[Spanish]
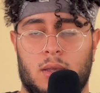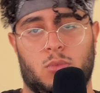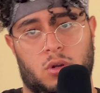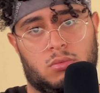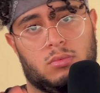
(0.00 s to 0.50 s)

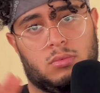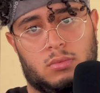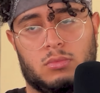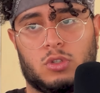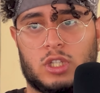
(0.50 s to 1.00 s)
bueno,
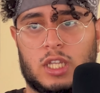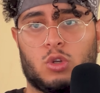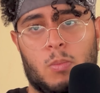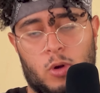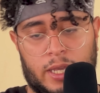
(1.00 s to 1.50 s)
no tanto
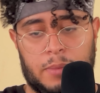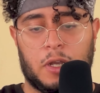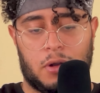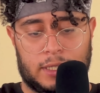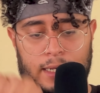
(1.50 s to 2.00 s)
como el
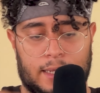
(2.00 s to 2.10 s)
químico, que es el